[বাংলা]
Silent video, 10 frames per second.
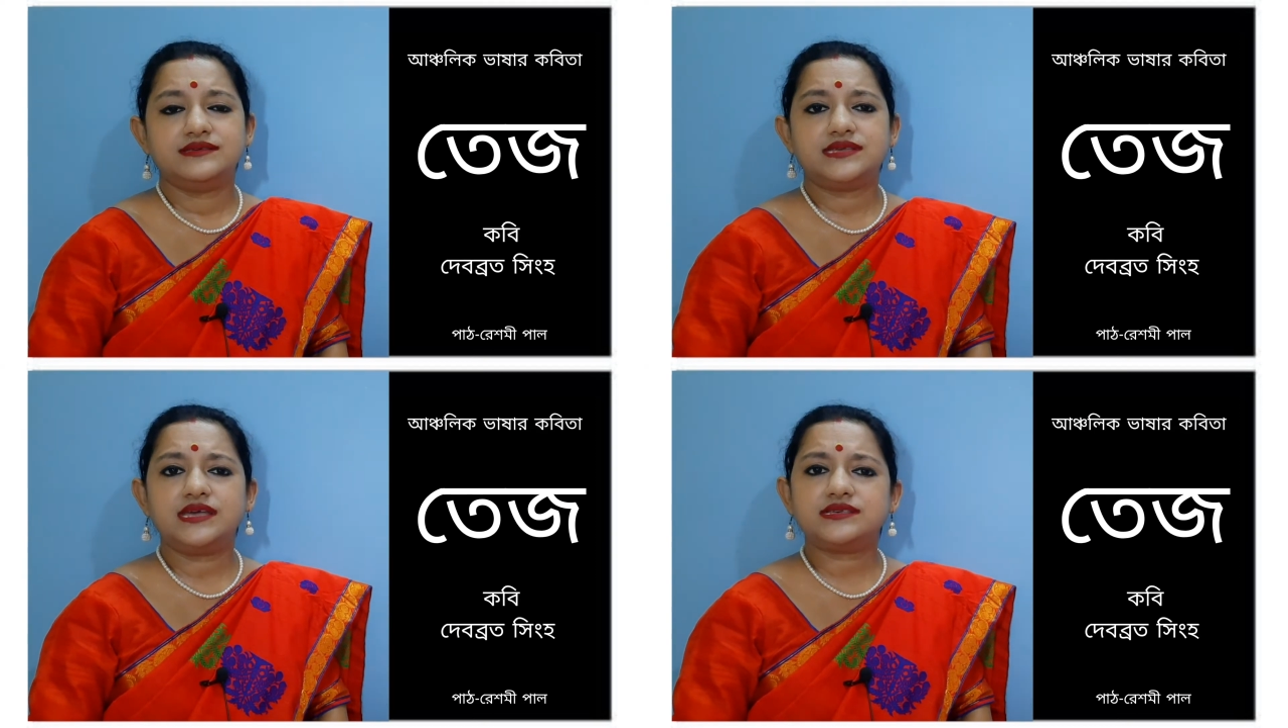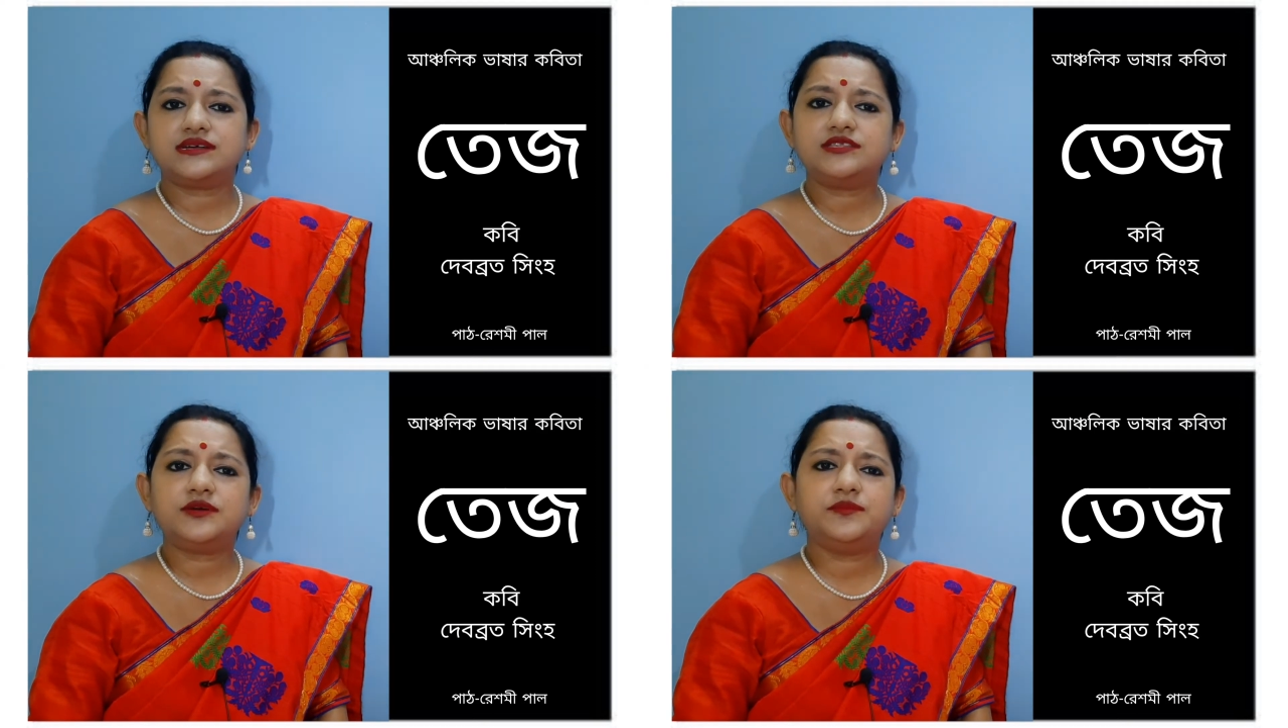শেষ
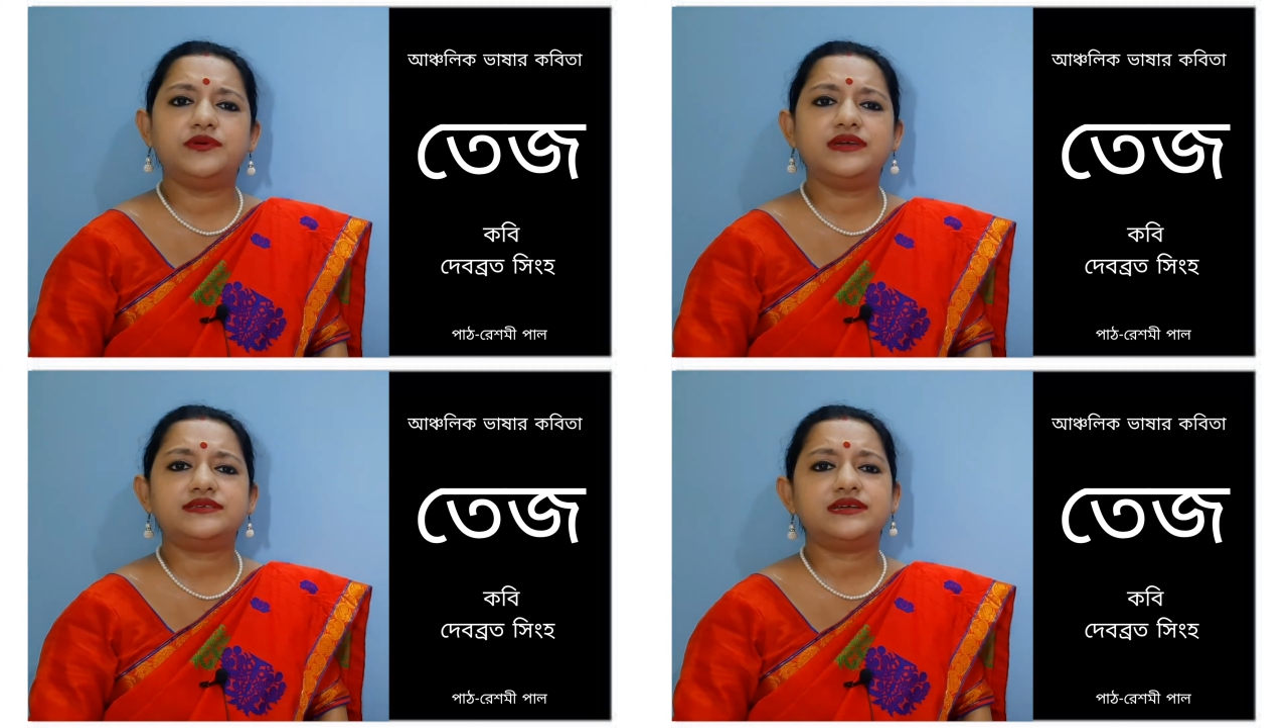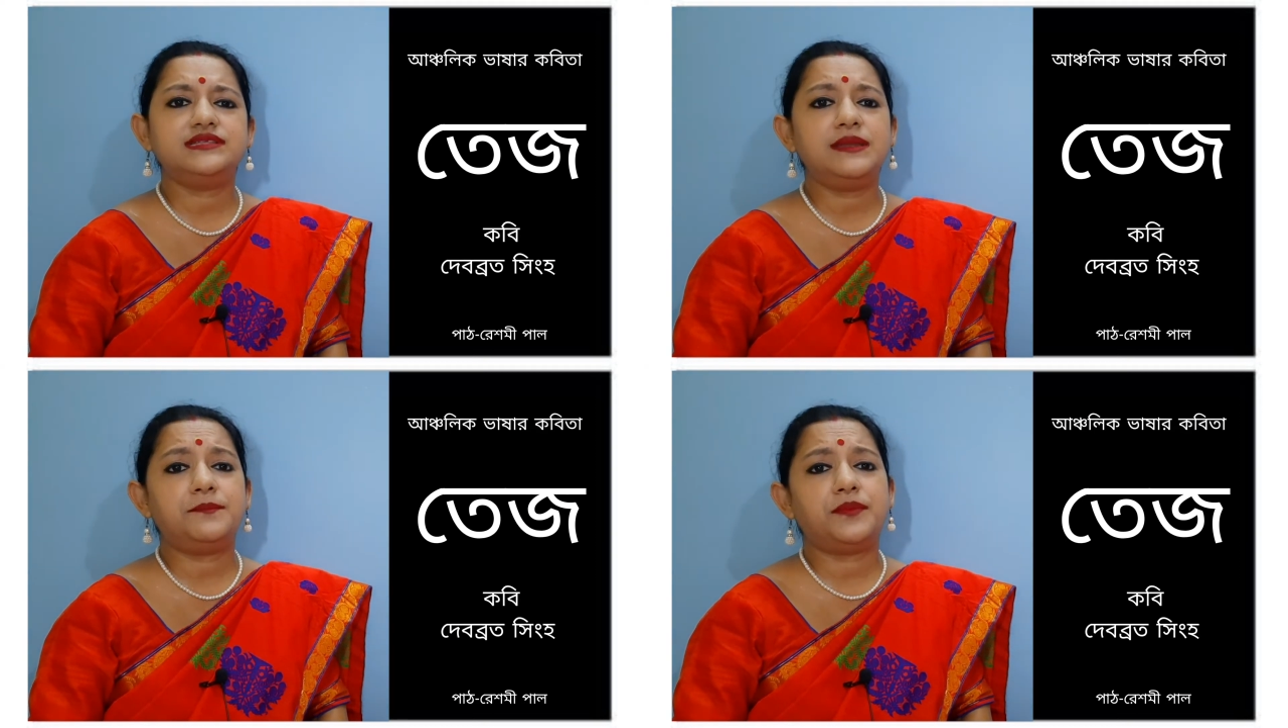কথা বুড়ি
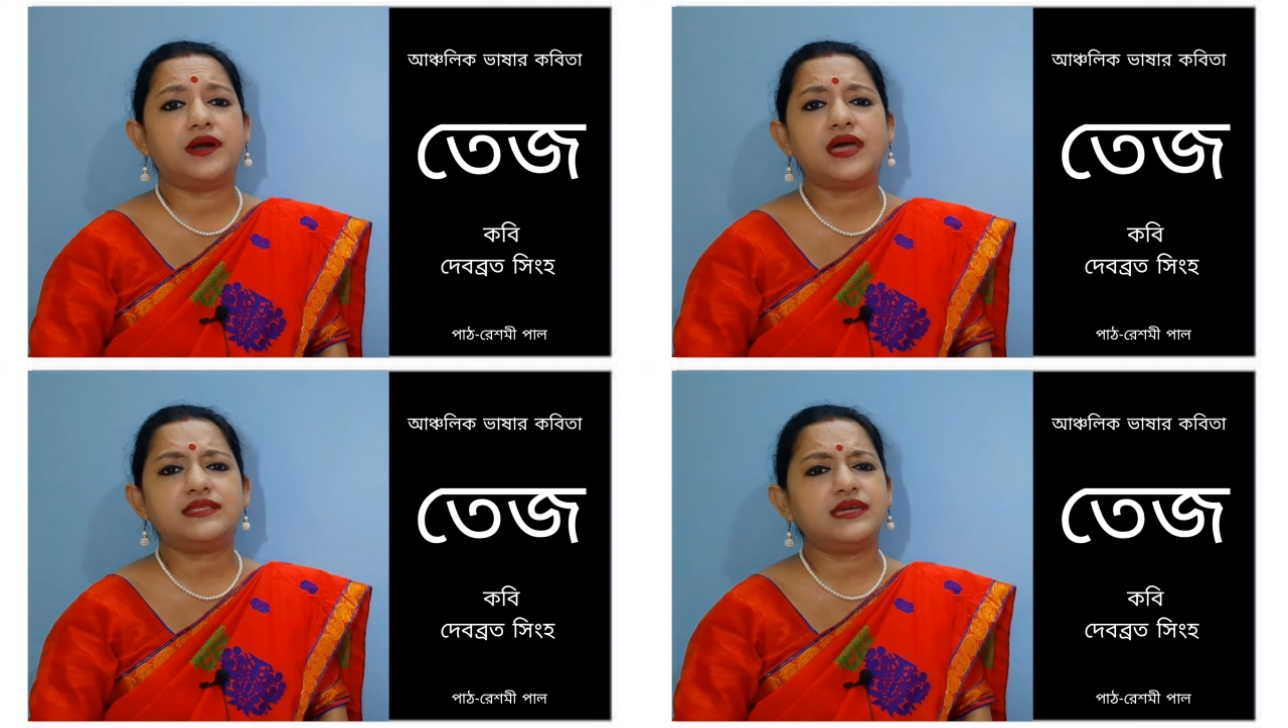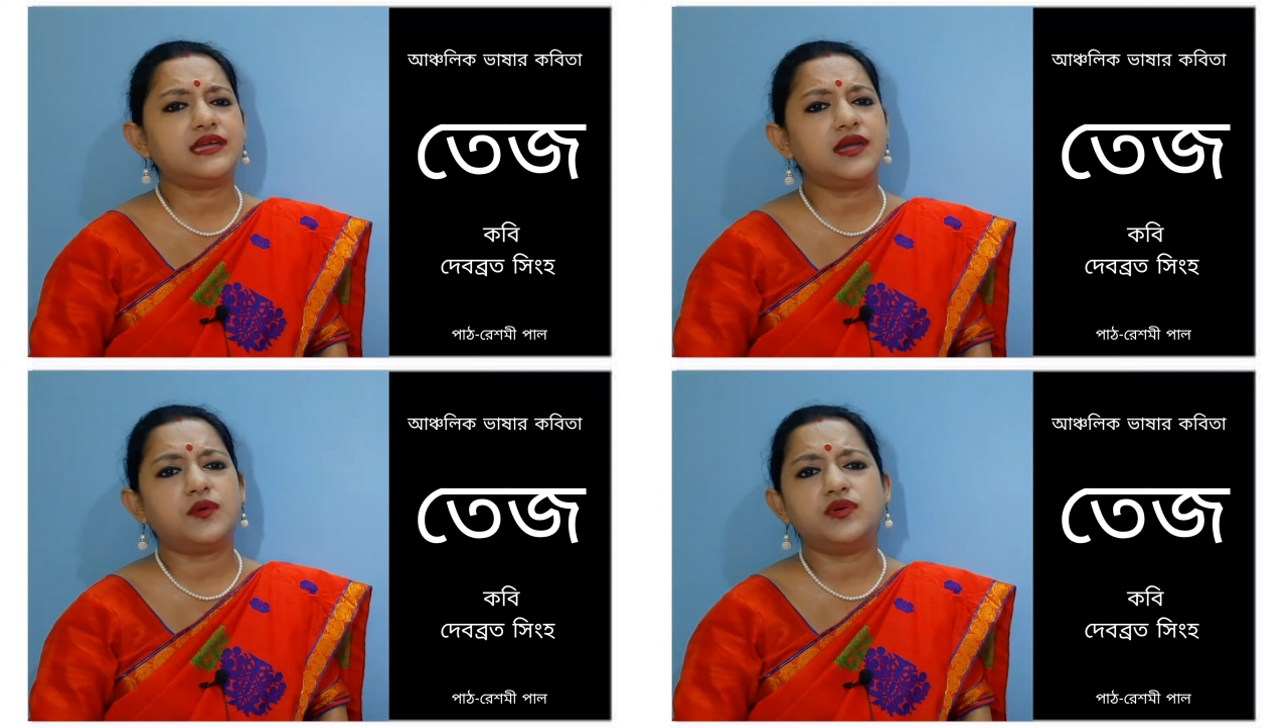সেদিন পড়া
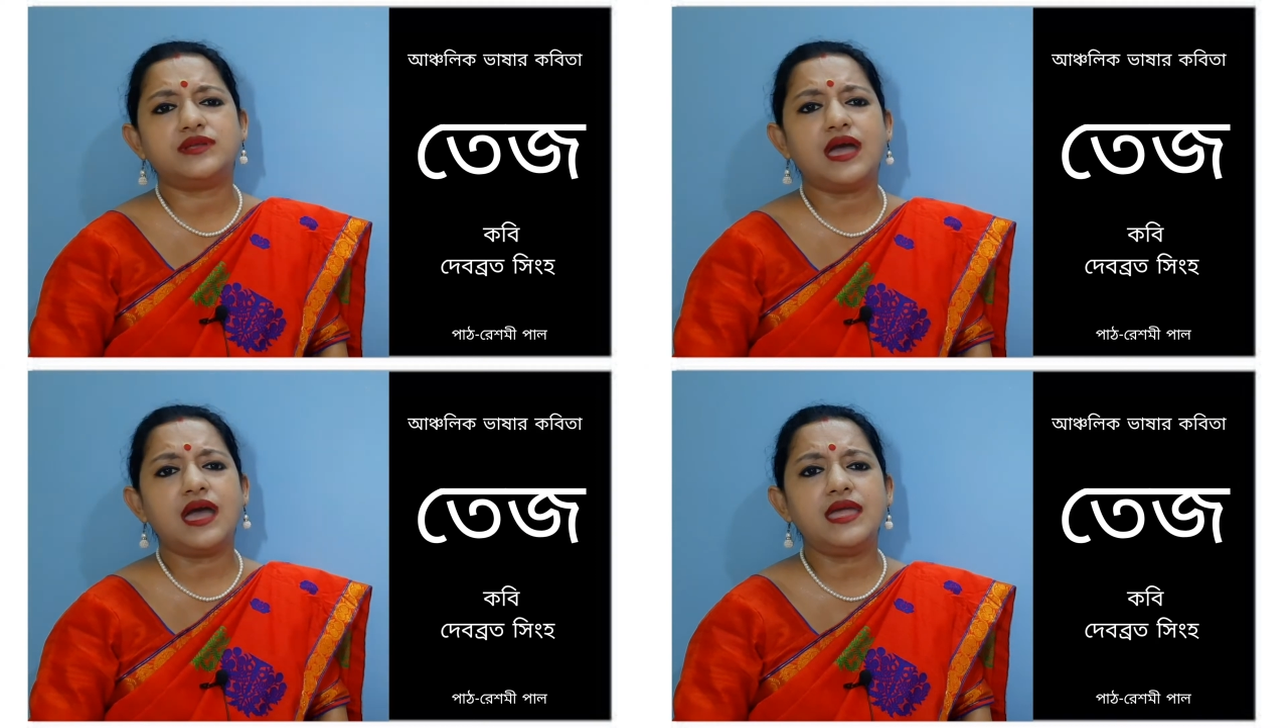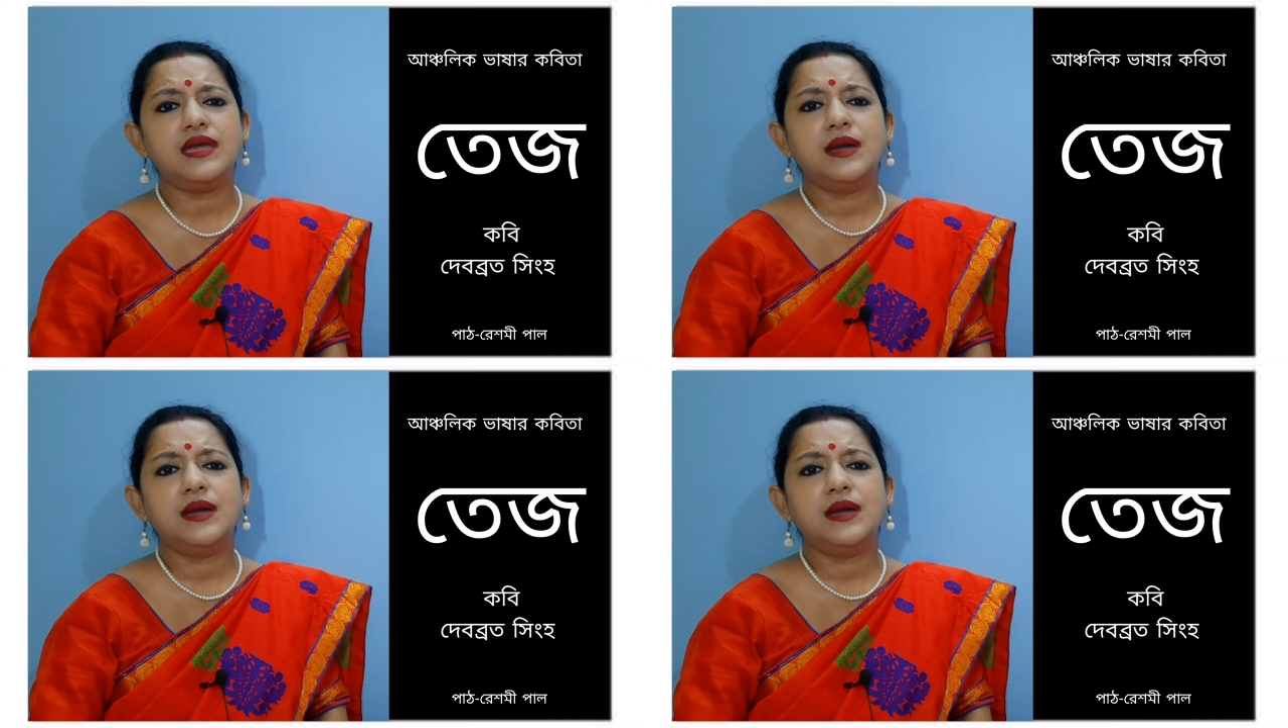থেকে ওঠায়